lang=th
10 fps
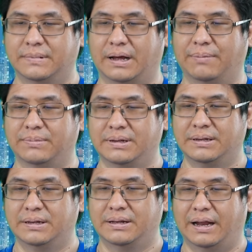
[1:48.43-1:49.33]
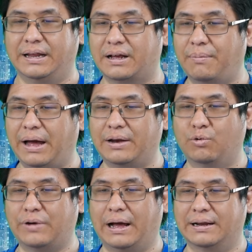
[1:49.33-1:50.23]
นะครับอันนี้ก็มาดู
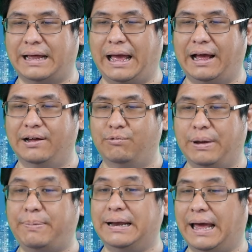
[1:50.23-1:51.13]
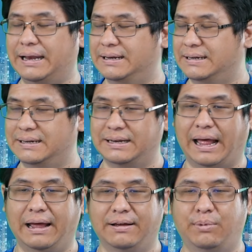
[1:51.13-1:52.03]
ฝั่งทางเว็บพนัน
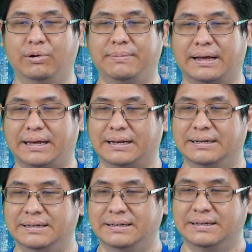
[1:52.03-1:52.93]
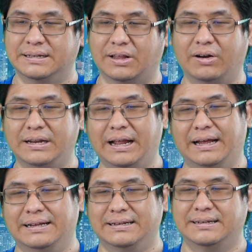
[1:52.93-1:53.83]
นะ Polymarket ตอนนี้เนี่ย
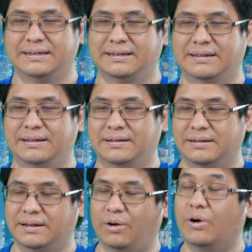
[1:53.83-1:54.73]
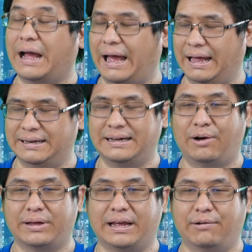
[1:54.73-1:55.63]
โอกาสที่เขา
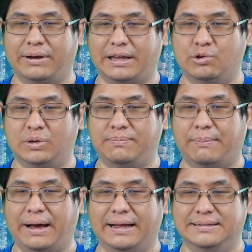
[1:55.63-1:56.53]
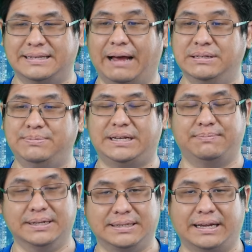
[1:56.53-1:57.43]
เก่งกันว่าเนี่ยอยู่ที่ประมาณ สามสิบเจ็ด
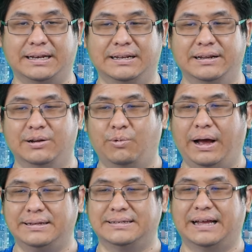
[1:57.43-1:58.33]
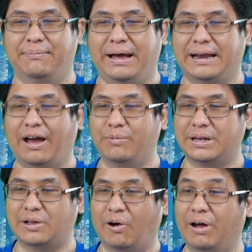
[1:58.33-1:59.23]
เปอร์เซ็นต์ ว่าจะสามารถเอาบิ
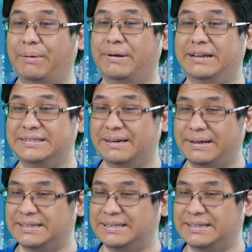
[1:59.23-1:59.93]
ตคอยน์มาเป็นรีเซิร์ฟได้